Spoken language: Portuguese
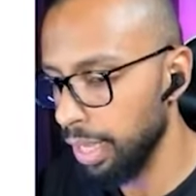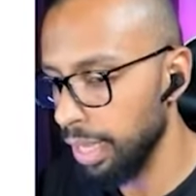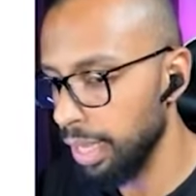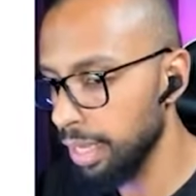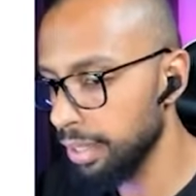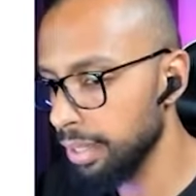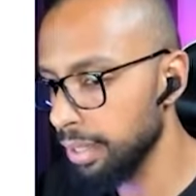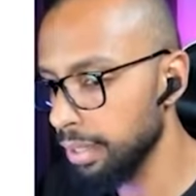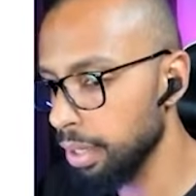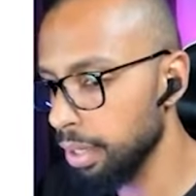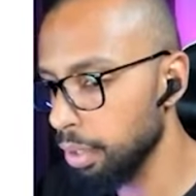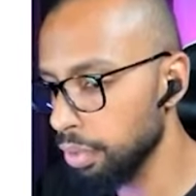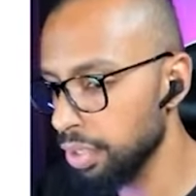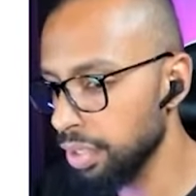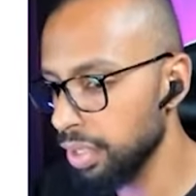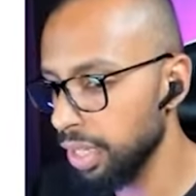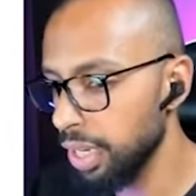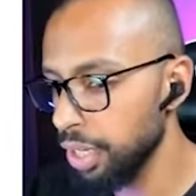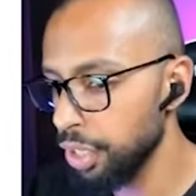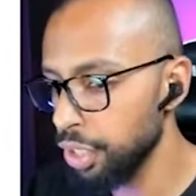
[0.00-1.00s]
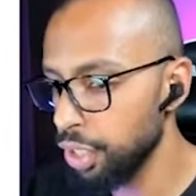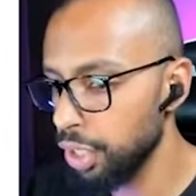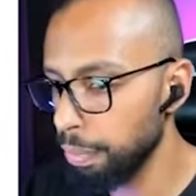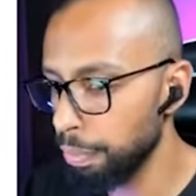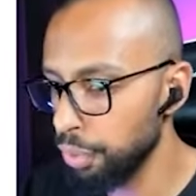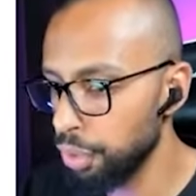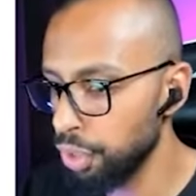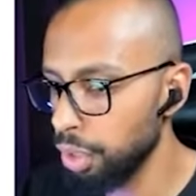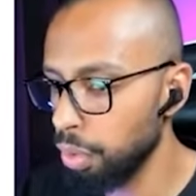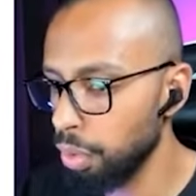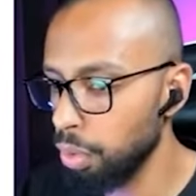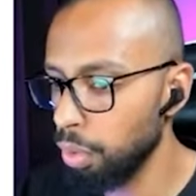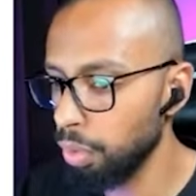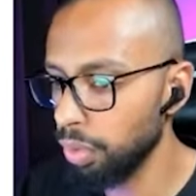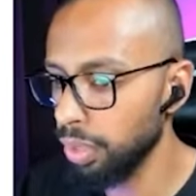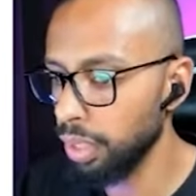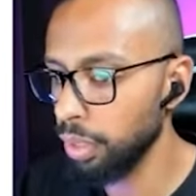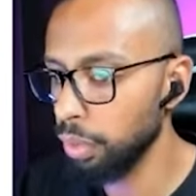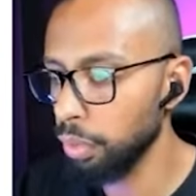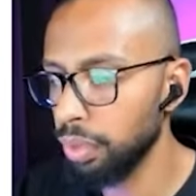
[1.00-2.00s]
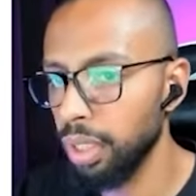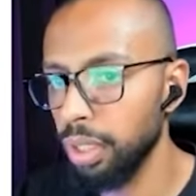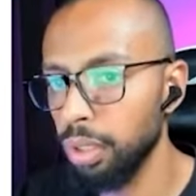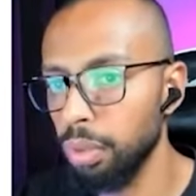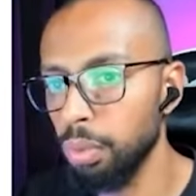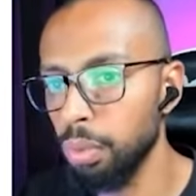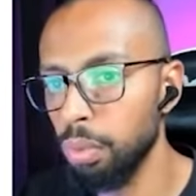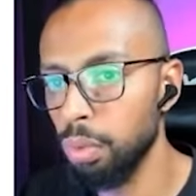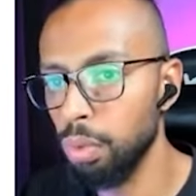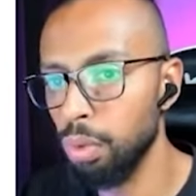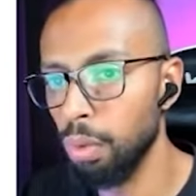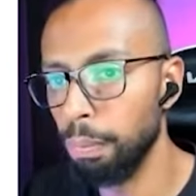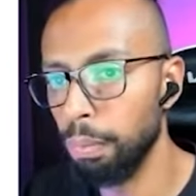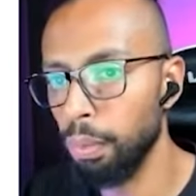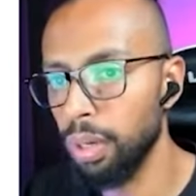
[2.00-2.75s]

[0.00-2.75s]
Esses são os três tipos de conta que eu tenho no Google.